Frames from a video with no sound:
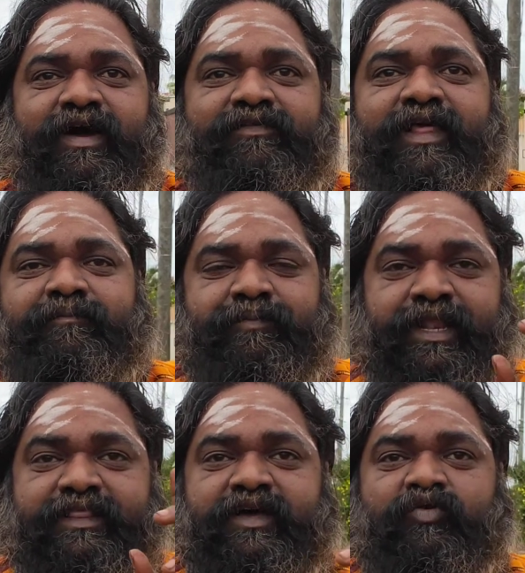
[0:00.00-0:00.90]
வாழ்விலே
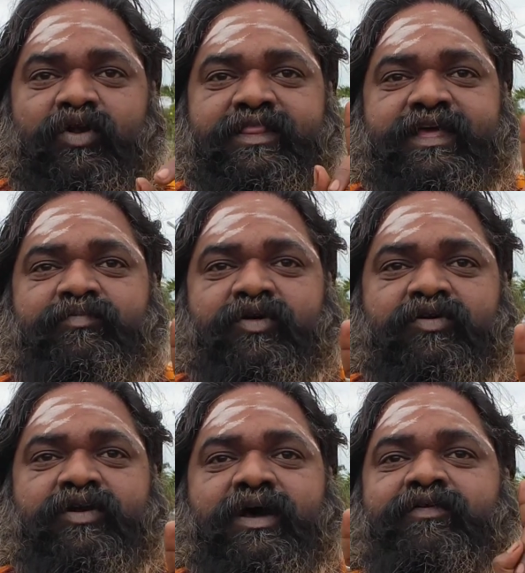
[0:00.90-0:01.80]
பிறந்த குழந்தை
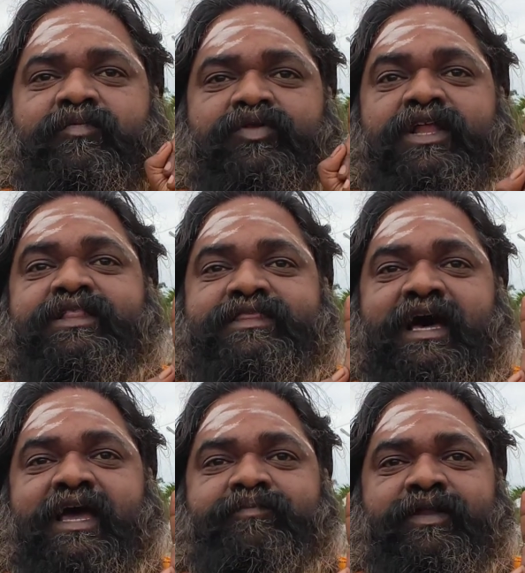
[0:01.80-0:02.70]
முதற்கொண்டு அவனுக்கு முதலில்
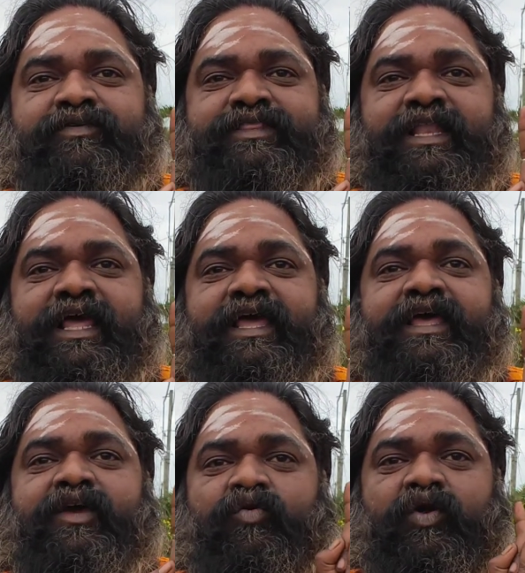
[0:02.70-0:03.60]
தாய் பருவத்திலே
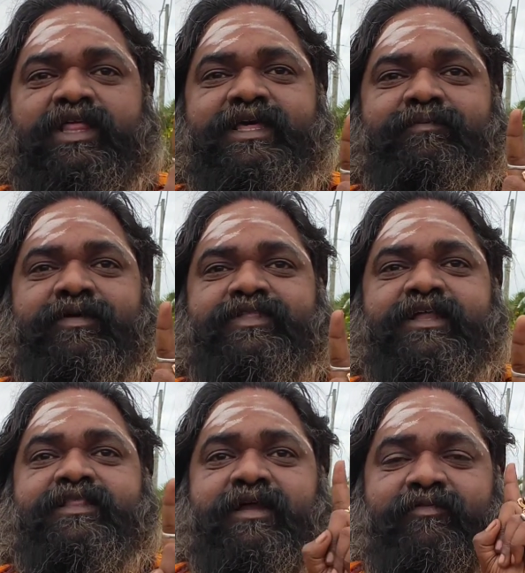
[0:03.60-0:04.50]
குழந்தை
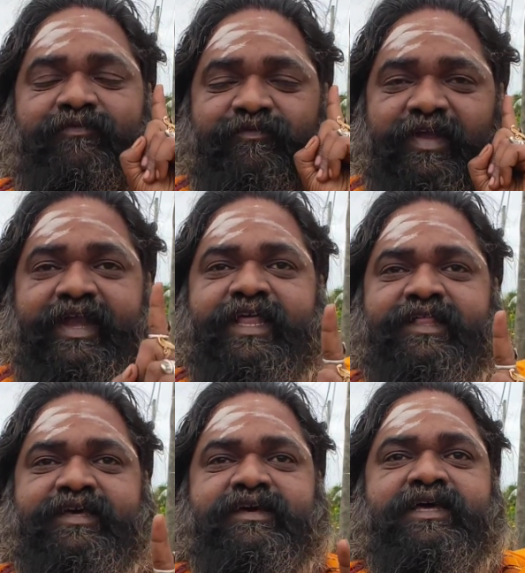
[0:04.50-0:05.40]
பருவத்திலே தான்
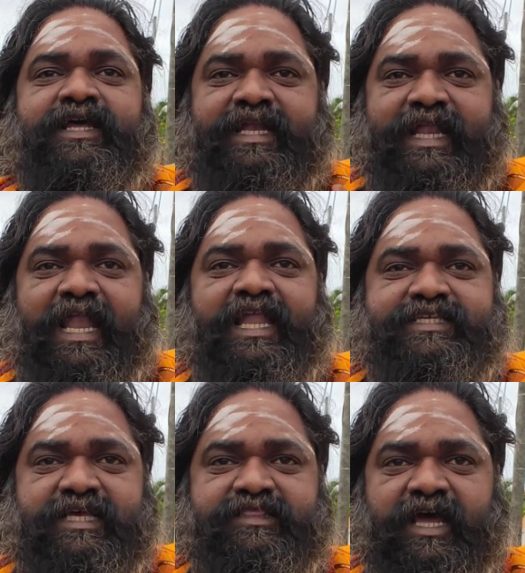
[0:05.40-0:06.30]
வேண்டியது நல்ல
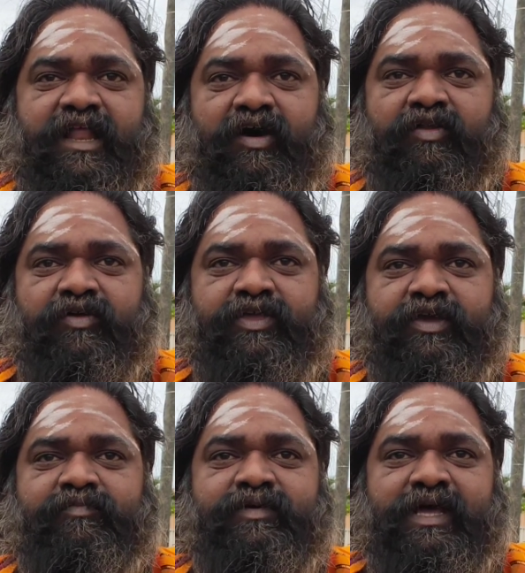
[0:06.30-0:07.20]
சத்தான
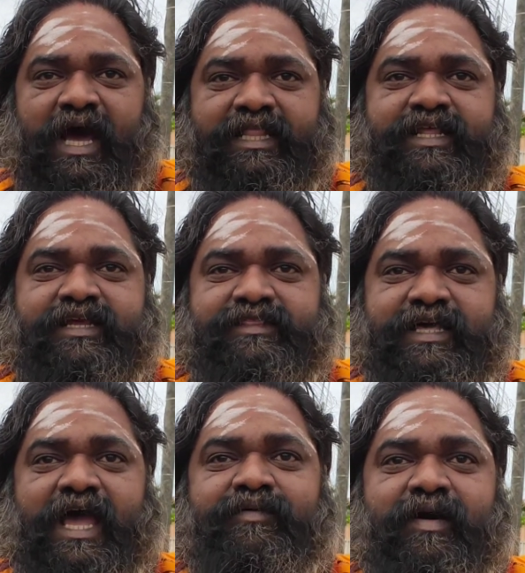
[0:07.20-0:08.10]
ஆரோக்கியம் அதற்கு
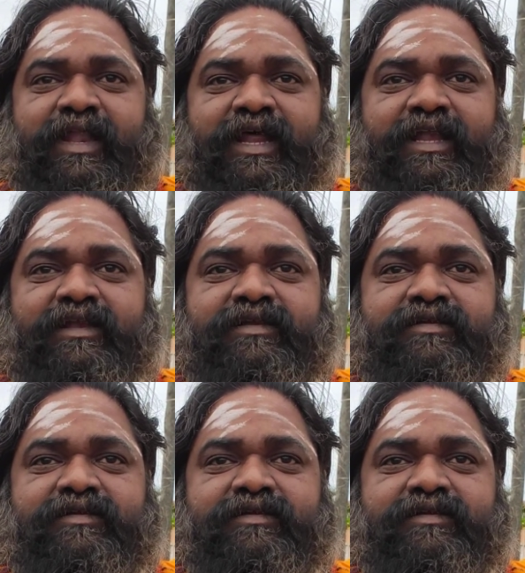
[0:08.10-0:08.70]
தாய்மார்கள்